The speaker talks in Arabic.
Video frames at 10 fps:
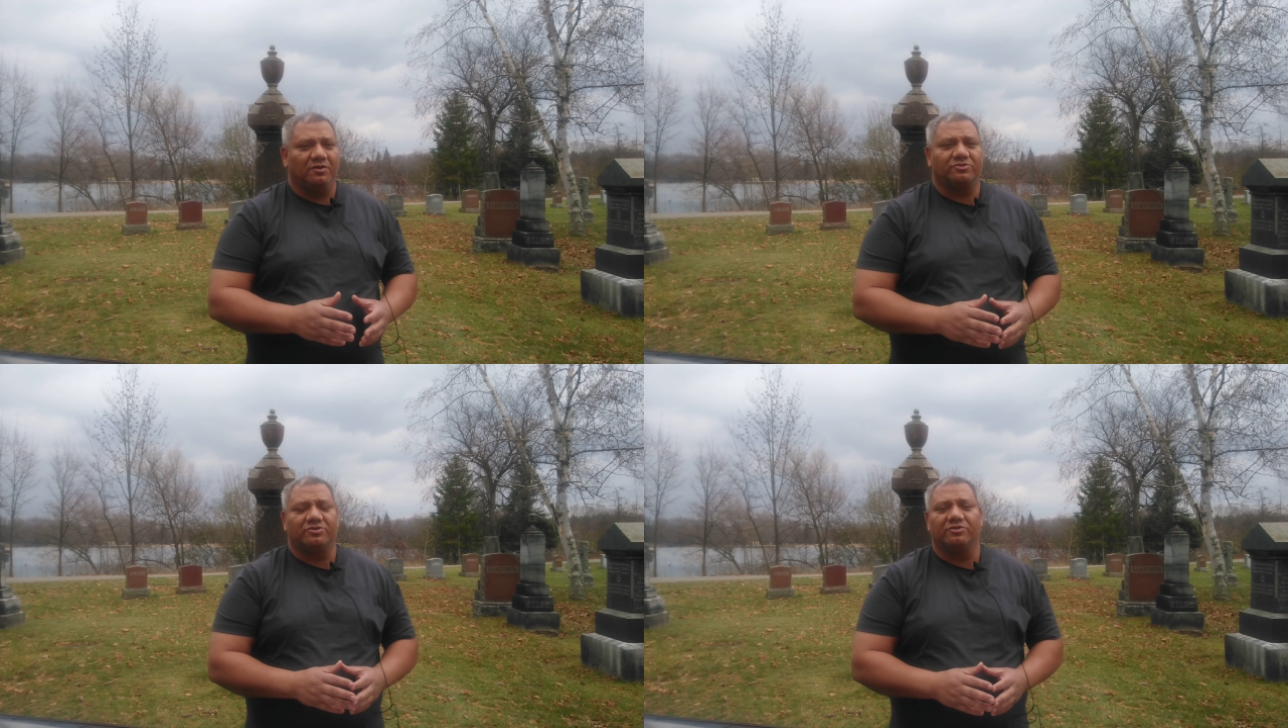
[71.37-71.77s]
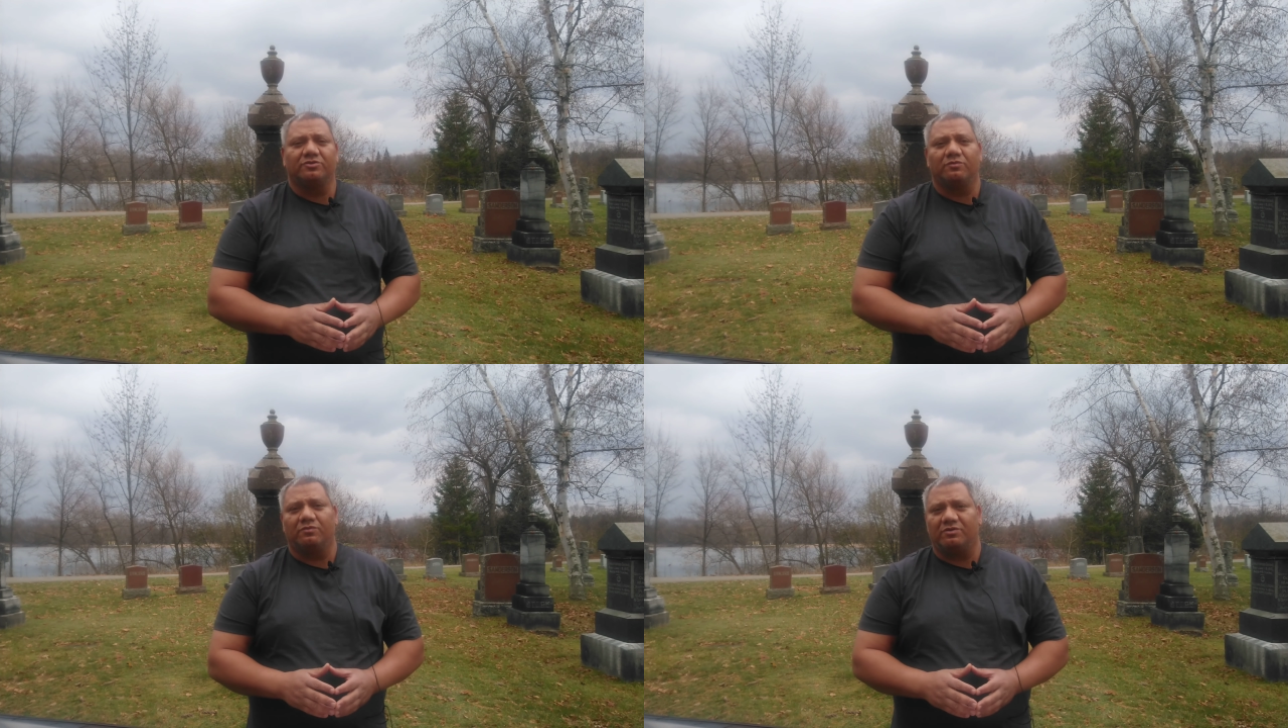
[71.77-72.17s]

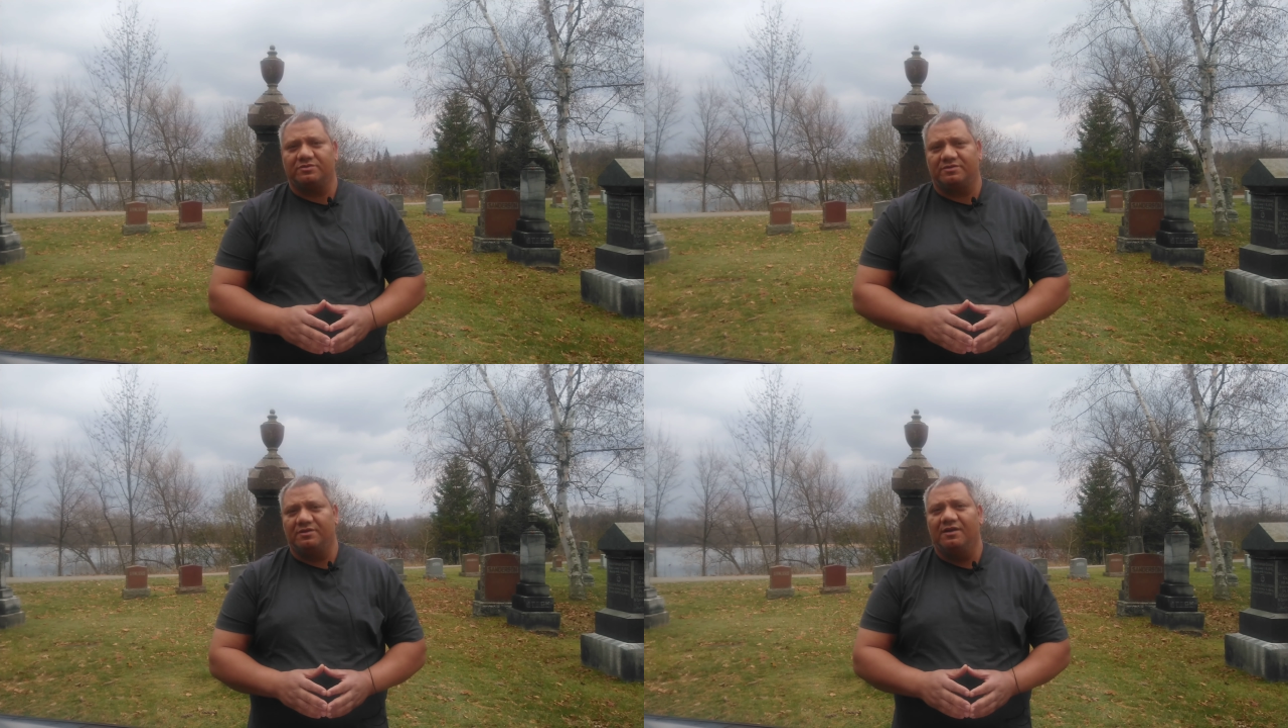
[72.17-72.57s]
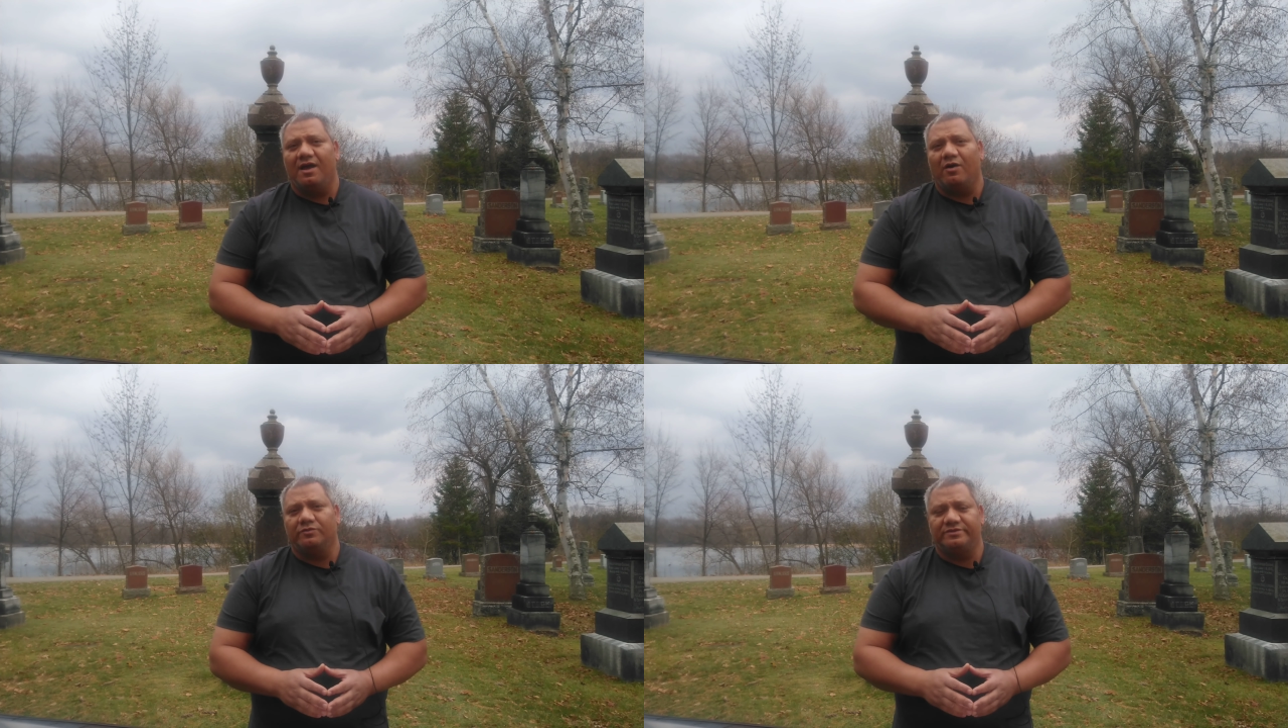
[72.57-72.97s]
الشريط الوراثي
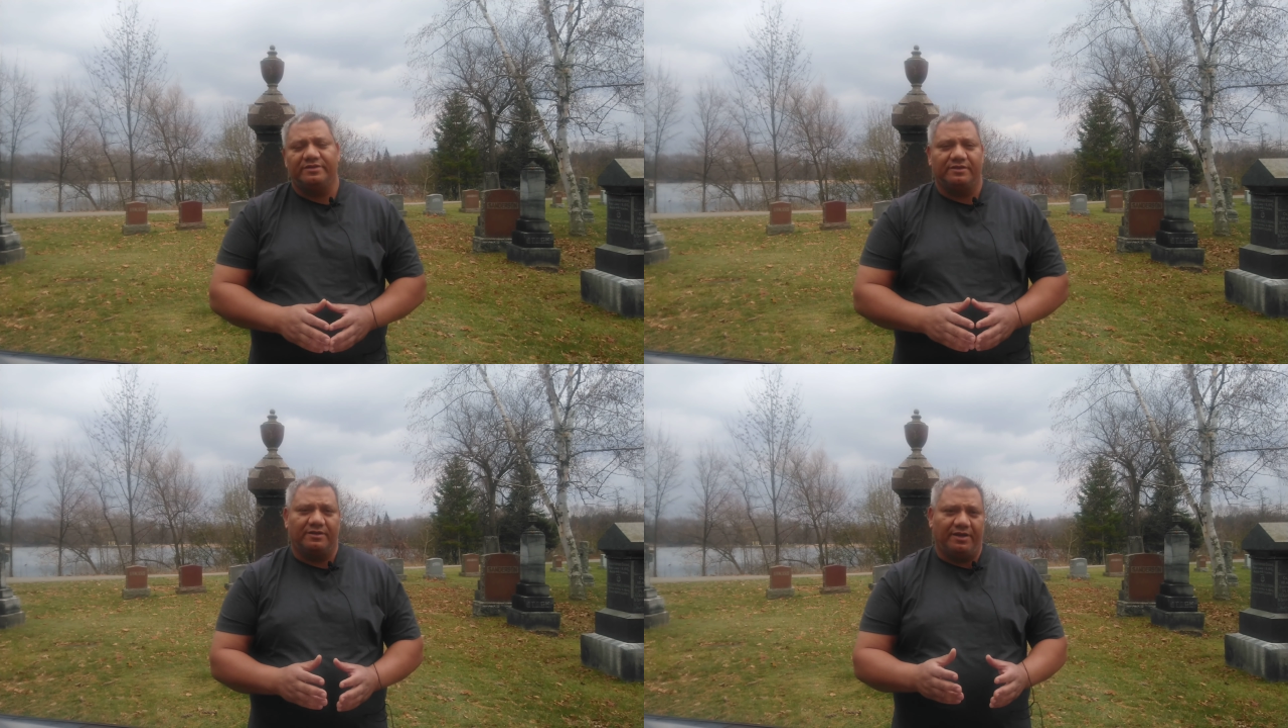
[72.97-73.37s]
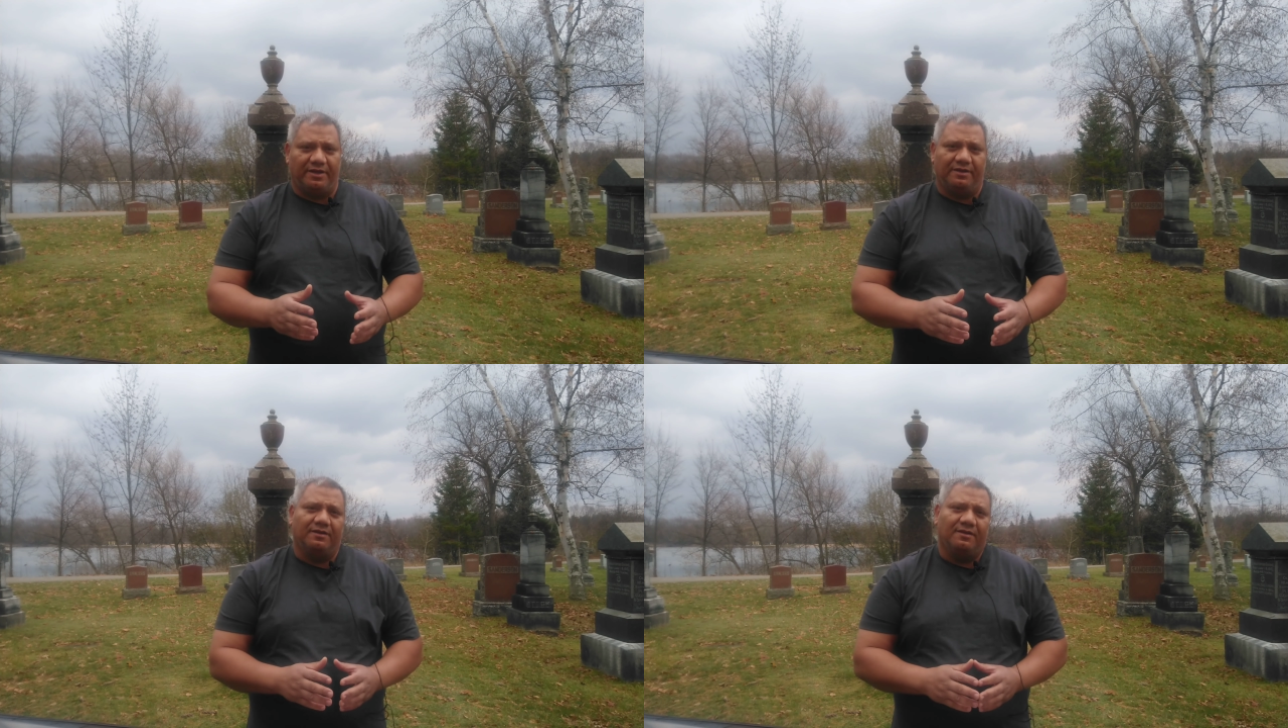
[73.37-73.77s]
أو الدي إن
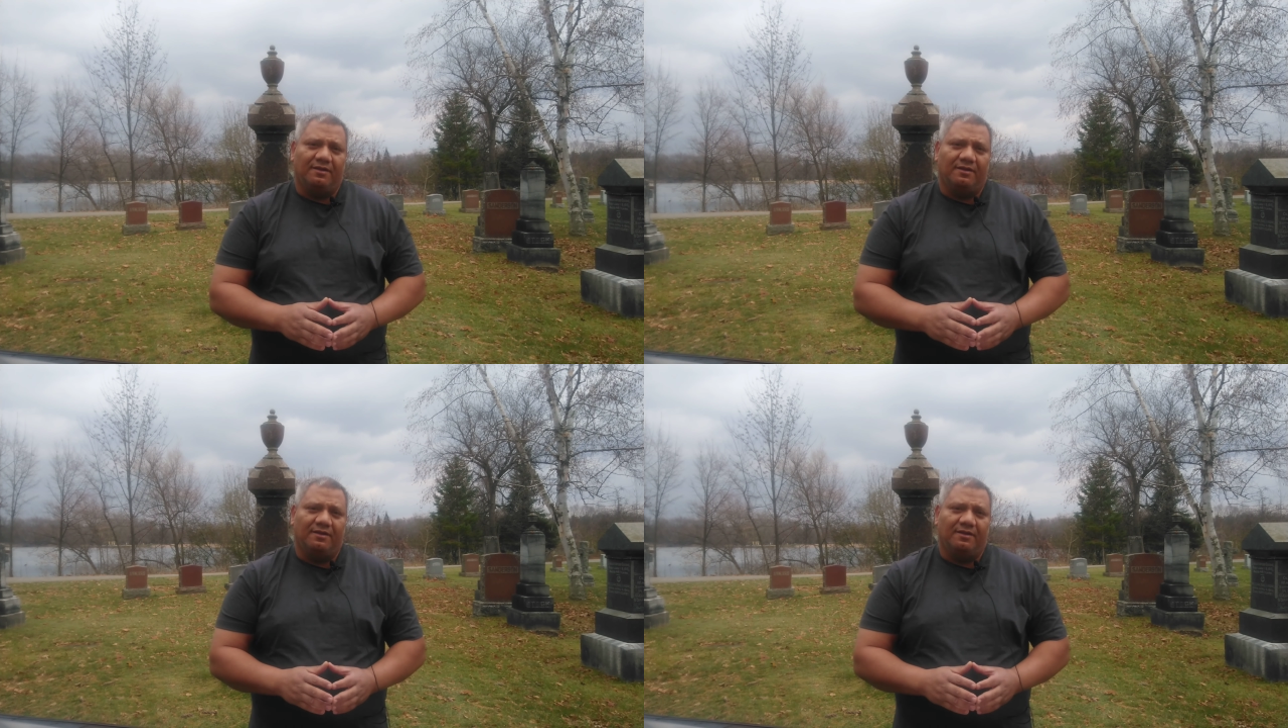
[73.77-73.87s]
إيه